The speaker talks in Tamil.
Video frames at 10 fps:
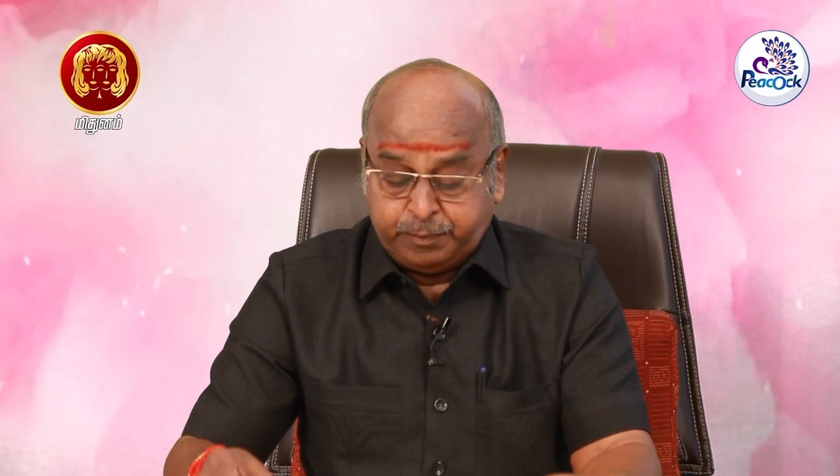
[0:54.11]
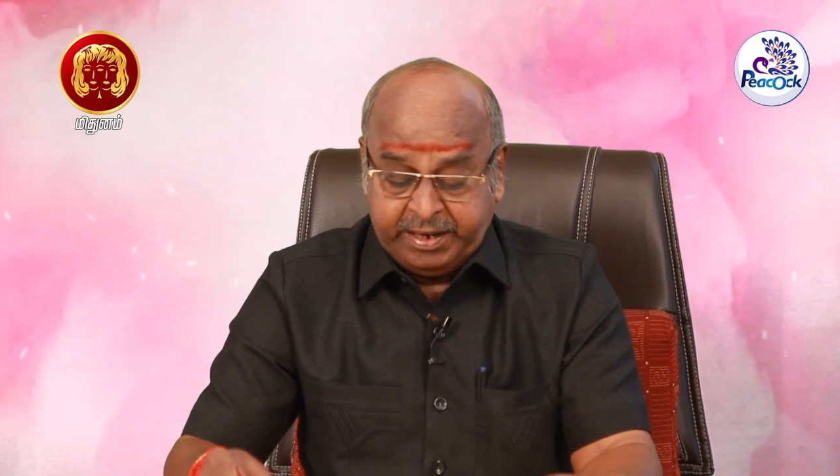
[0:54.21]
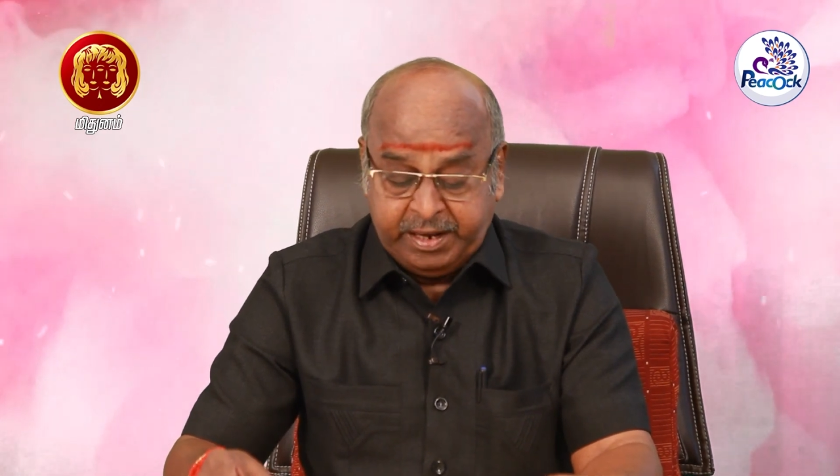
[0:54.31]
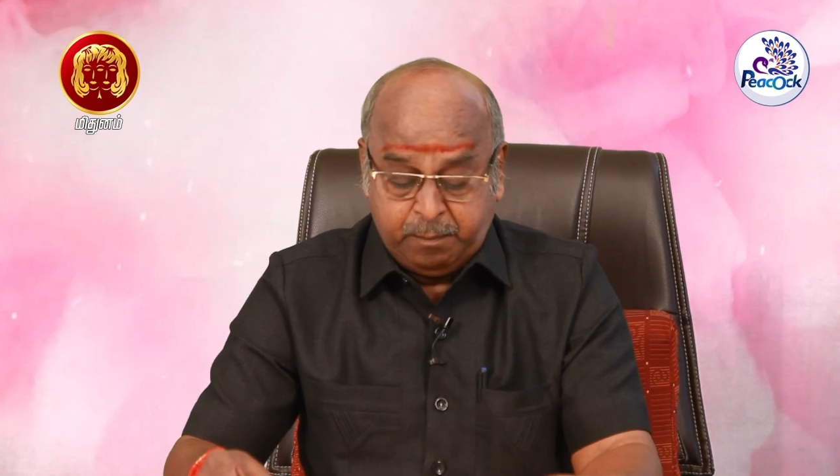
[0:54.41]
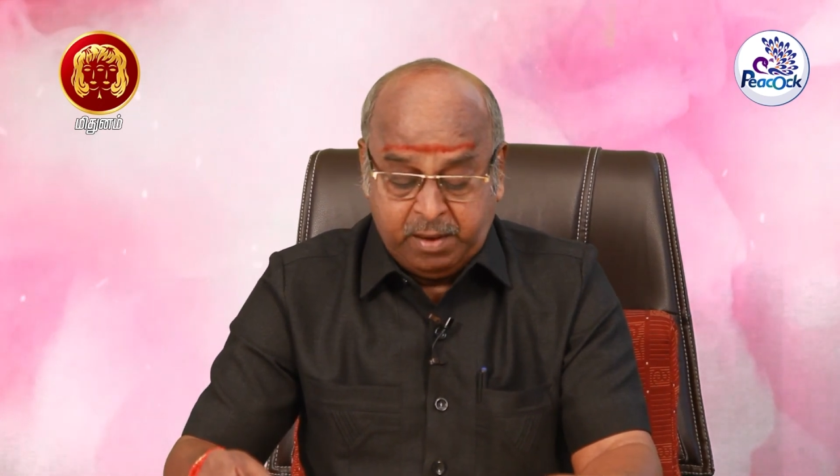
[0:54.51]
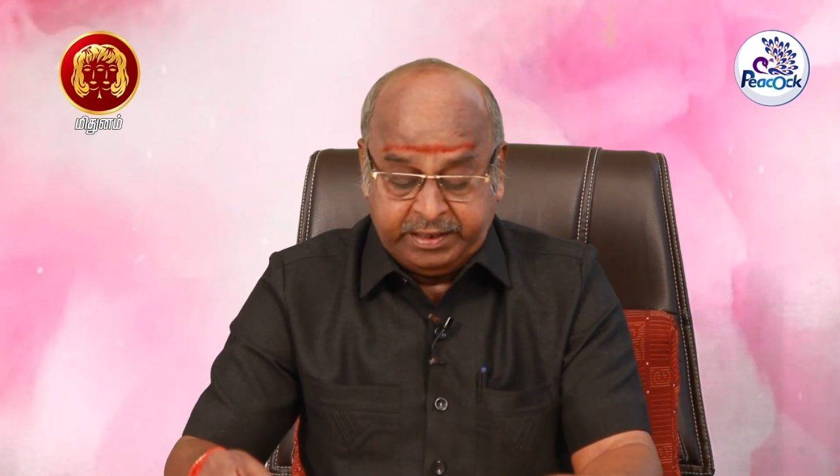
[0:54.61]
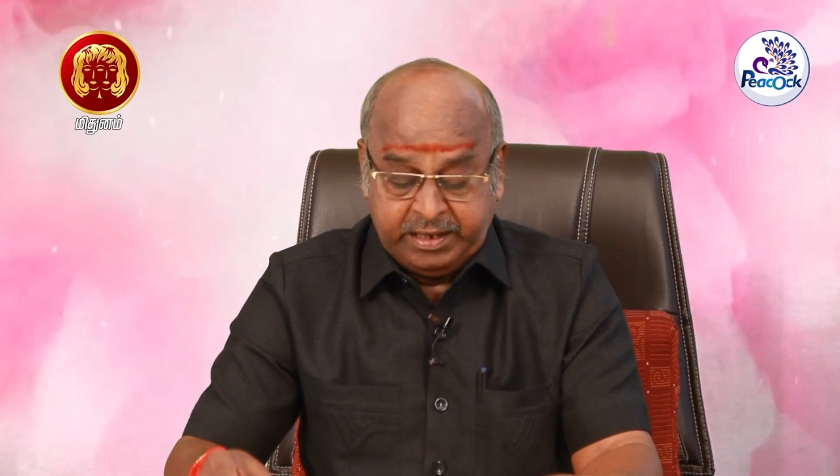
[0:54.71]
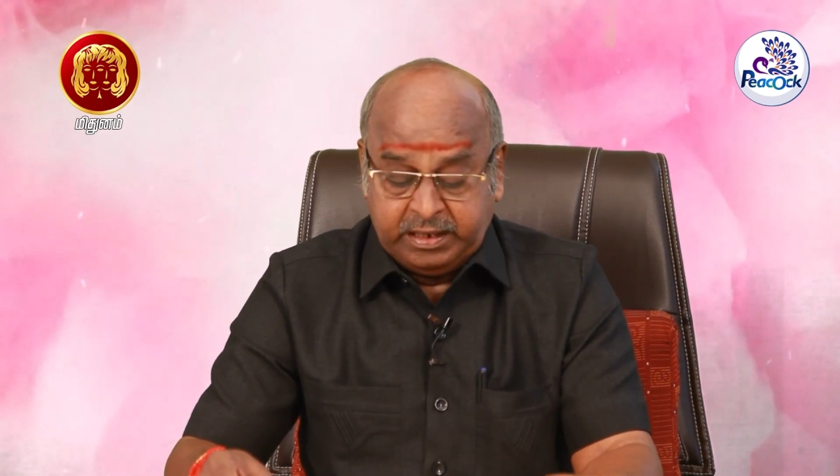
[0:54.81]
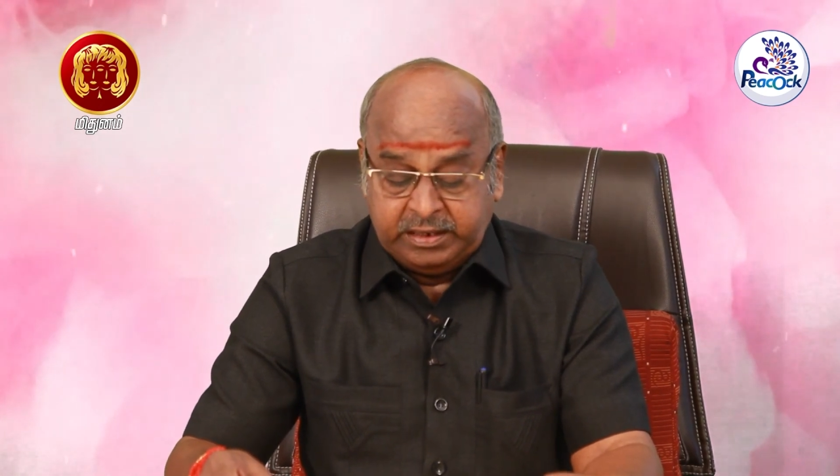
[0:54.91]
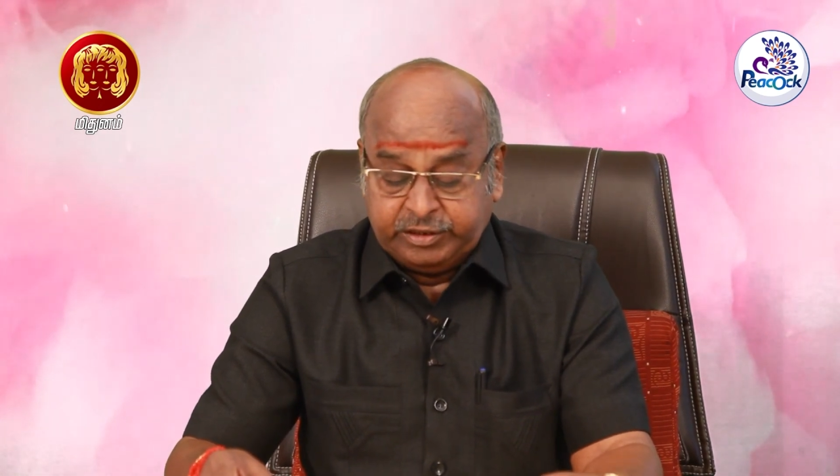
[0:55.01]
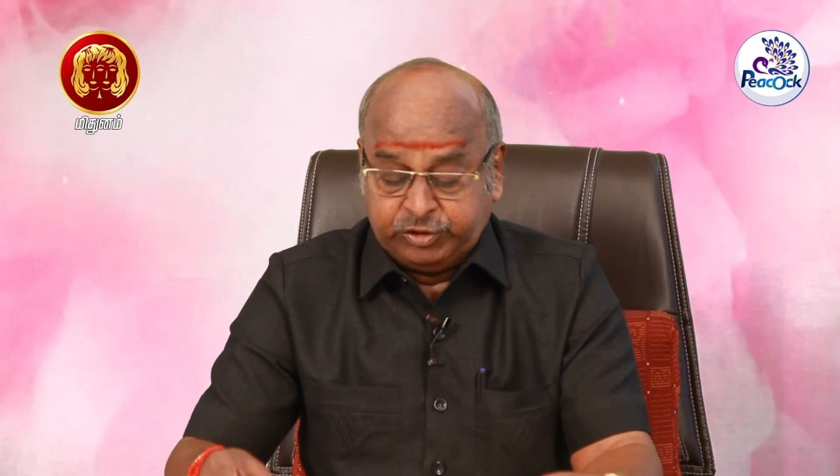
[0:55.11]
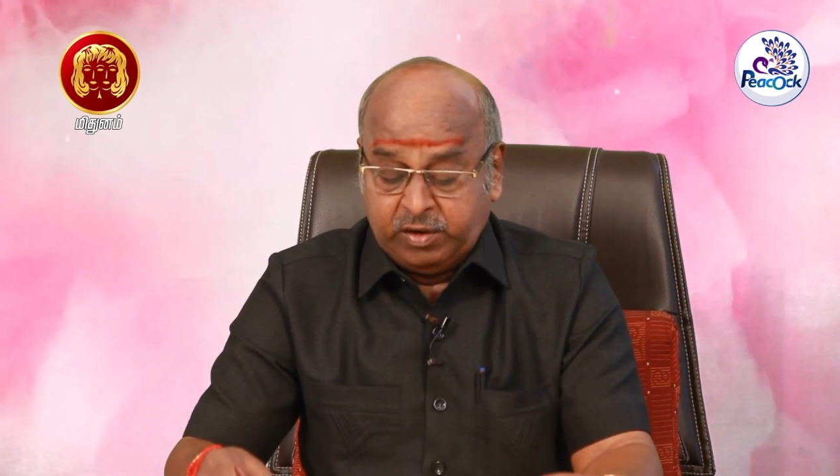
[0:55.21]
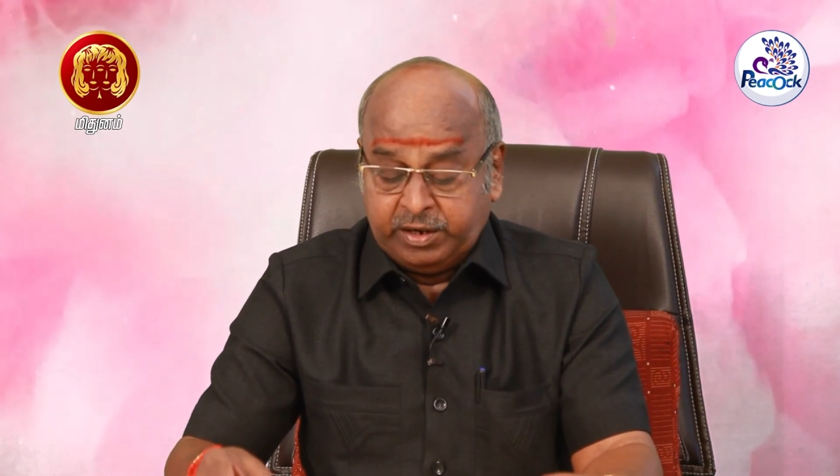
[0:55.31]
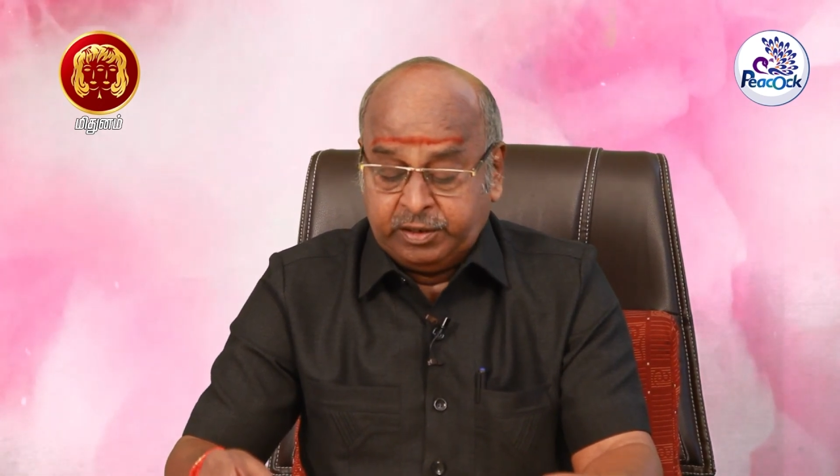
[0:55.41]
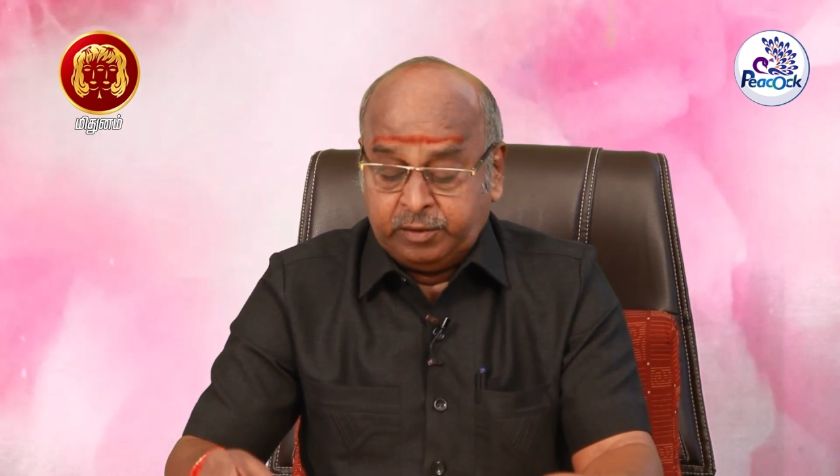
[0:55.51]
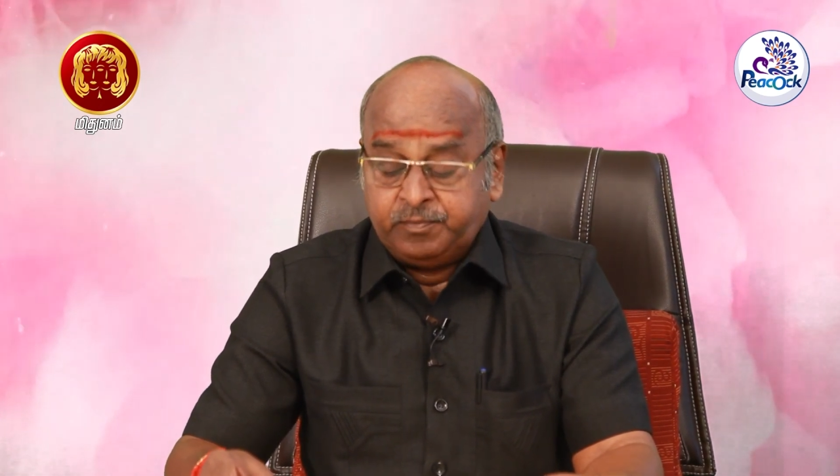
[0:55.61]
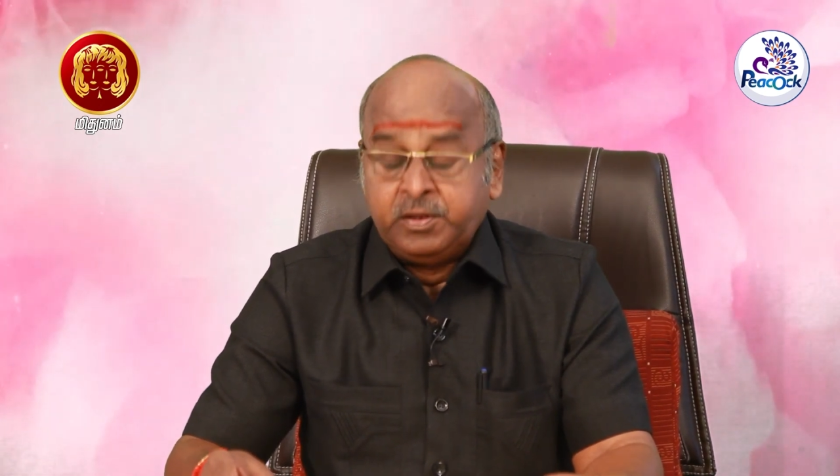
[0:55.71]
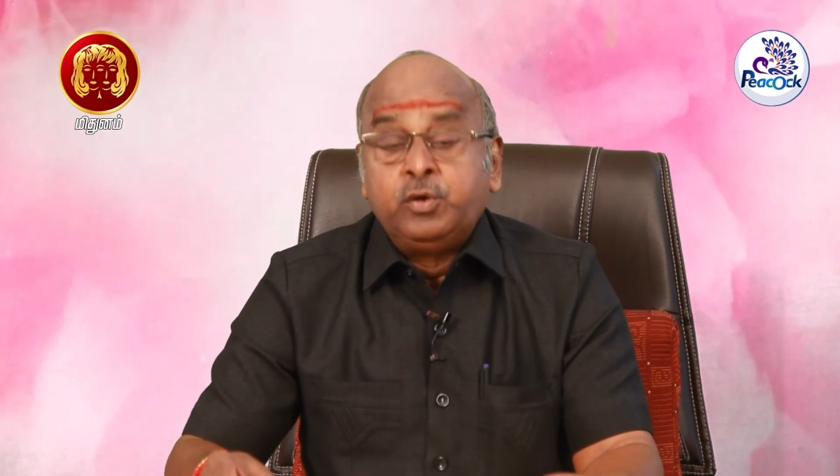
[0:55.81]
பழைய பாக்கிகள் எதுவானாலும்